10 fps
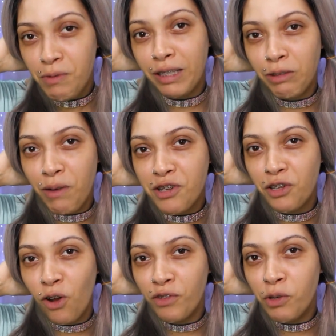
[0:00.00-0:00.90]
Fiz uma
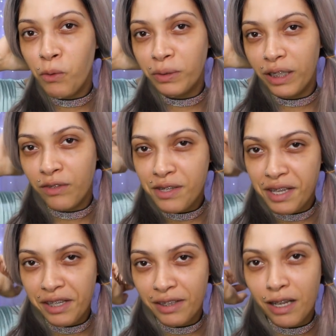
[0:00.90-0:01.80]
tatuagem nova não contei a
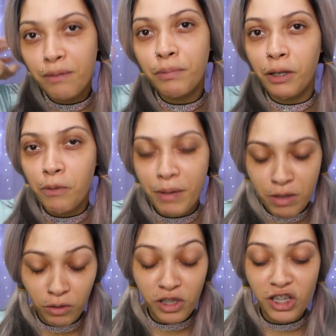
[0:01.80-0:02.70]
vocês, né? Porque o
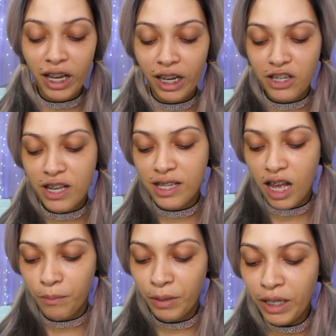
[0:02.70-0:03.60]
pessoal do Instagram já
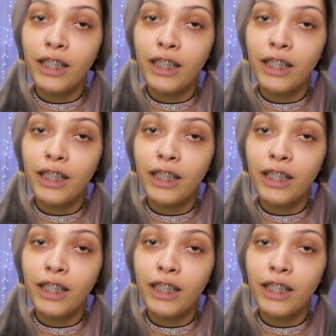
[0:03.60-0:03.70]
sabe.